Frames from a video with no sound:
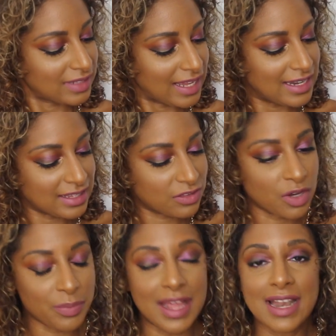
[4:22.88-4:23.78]
elle est
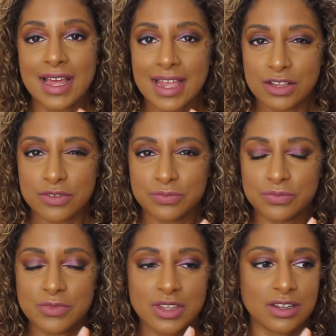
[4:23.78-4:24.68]
top. Elle, est, elle
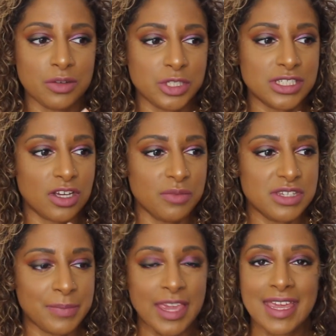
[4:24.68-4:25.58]
comment dire, comme
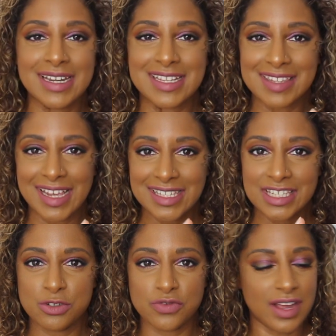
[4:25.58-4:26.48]
c'est américains, elle est
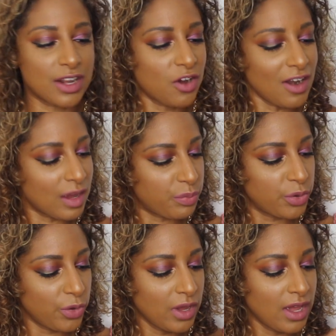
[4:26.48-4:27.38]
taquille, tu vois, elle colle un
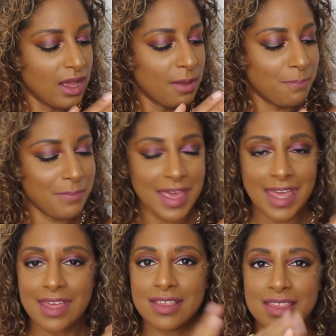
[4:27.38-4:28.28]
peu,
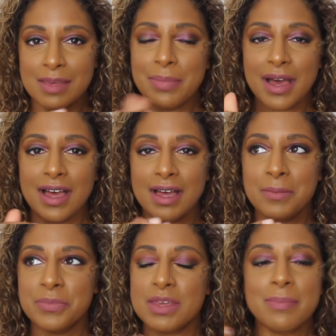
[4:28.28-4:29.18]
mais c'est
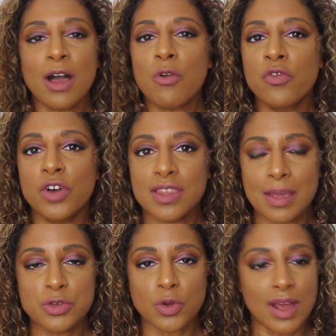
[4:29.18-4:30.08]
pas, pas
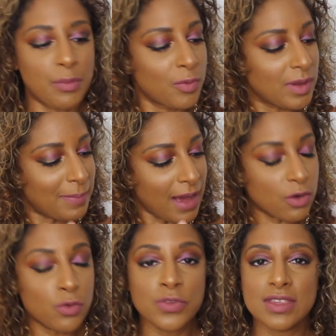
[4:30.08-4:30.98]
inconfortable sur la peau. Mais
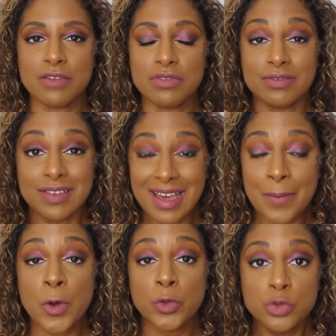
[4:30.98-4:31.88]
par contre, ça fait
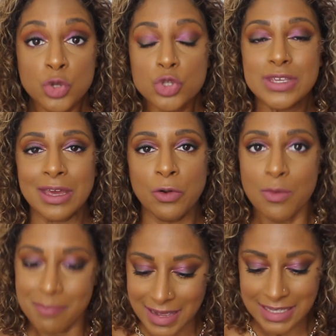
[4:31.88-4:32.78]
vraiment tenir
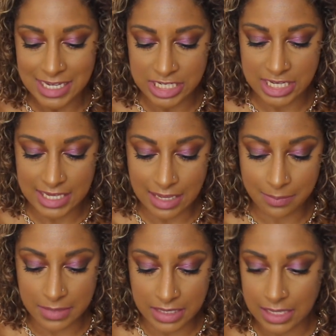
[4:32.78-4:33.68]
le maquillage, les gars,
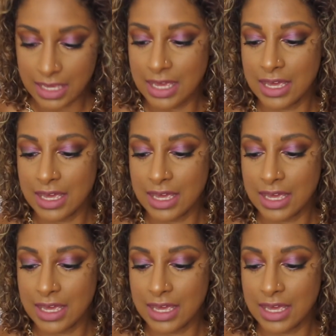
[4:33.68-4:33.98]
mais